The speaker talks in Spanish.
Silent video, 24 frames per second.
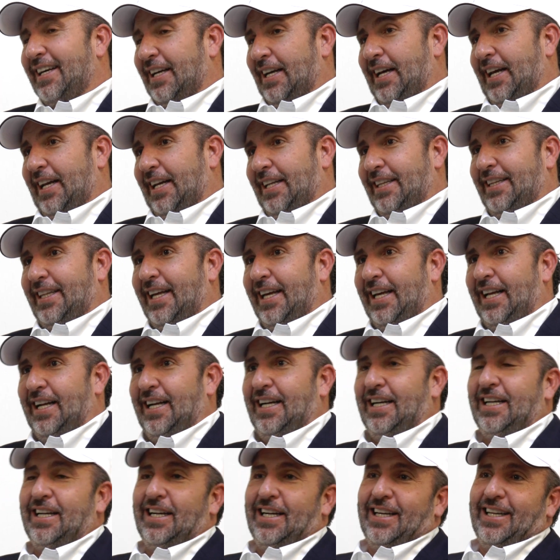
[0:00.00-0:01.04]

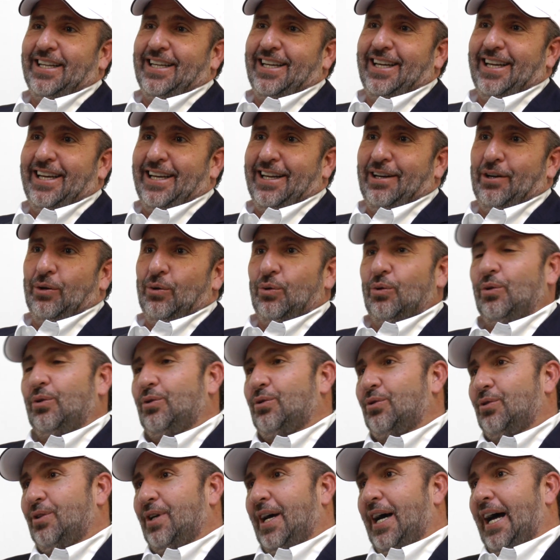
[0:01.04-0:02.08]
Carretera, eh,
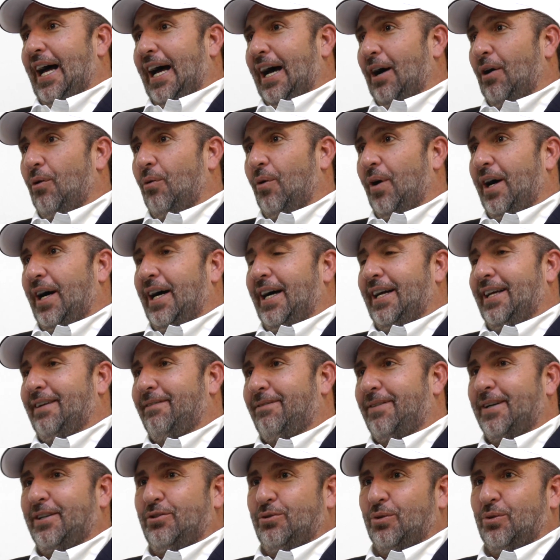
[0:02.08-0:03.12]
luz, agua,
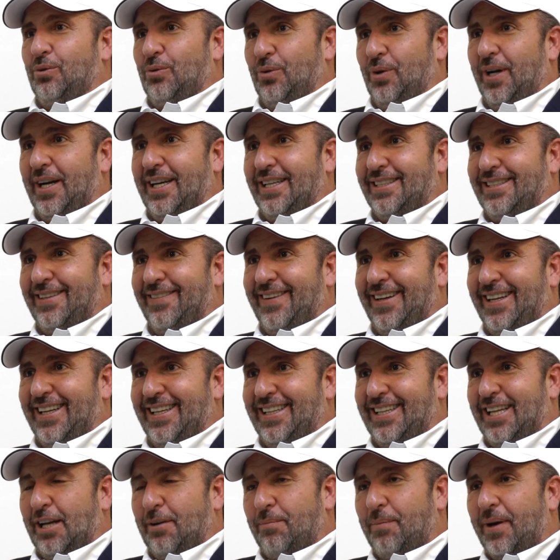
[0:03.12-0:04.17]
infraestructura que se va a
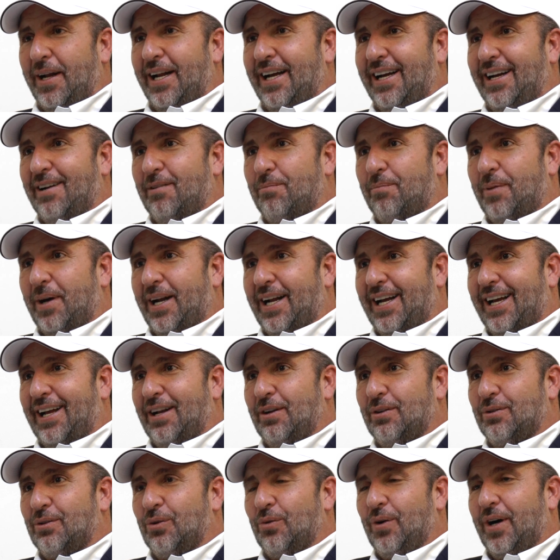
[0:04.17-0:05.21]
necesitar para, que
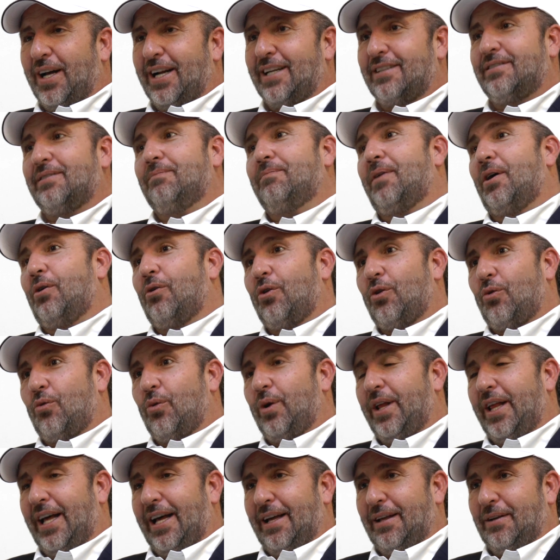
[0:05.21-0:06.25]
los lugares mejor
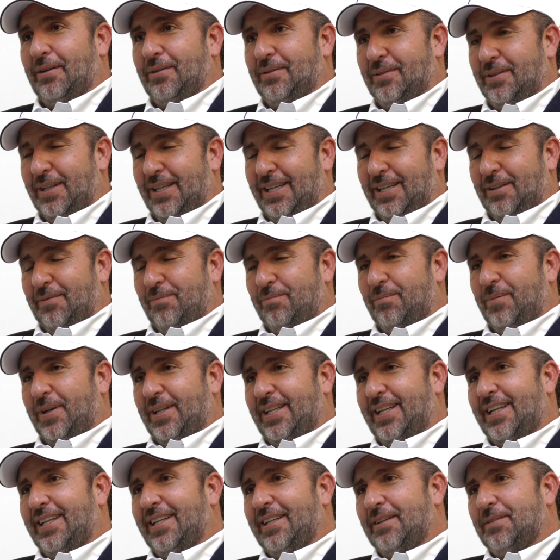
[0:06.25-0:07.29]
cuidado, ¿me
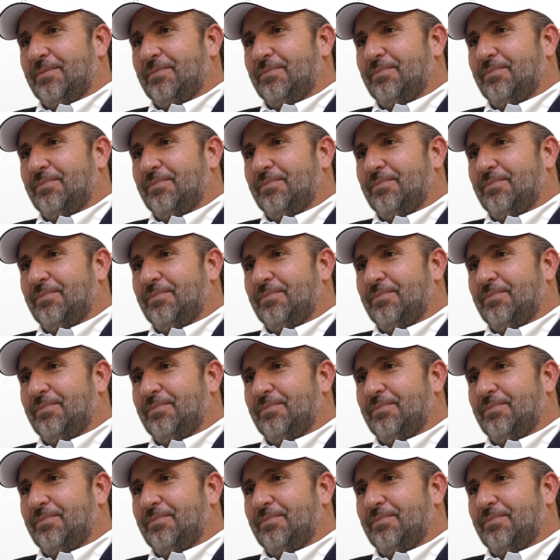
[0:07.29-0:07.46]
entienden?